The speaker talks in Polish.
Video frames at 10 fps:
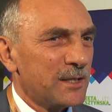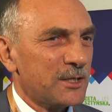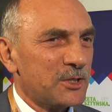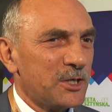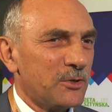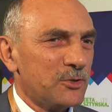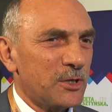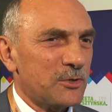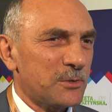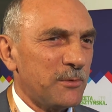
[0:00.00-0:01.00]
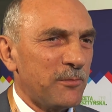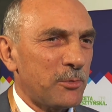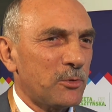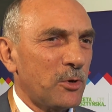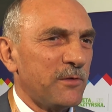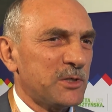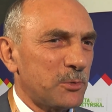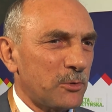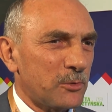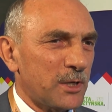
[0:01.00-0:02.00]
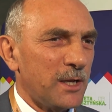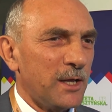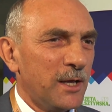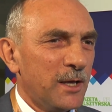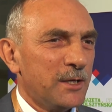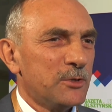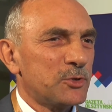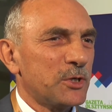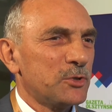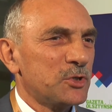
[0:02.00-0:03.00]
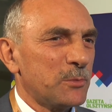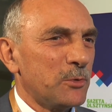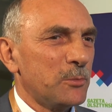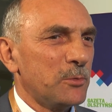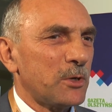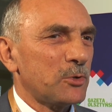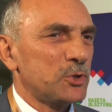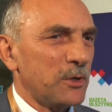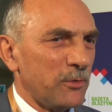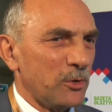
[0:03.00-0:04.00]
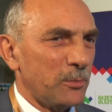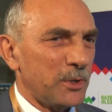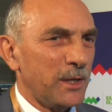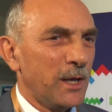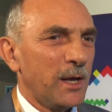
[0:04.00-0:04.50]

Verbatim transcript: Także nie chodzi tylko, żeby wyprodukować produkować produkt, ale już nie chodzi, żeby on był jakościowo dobry,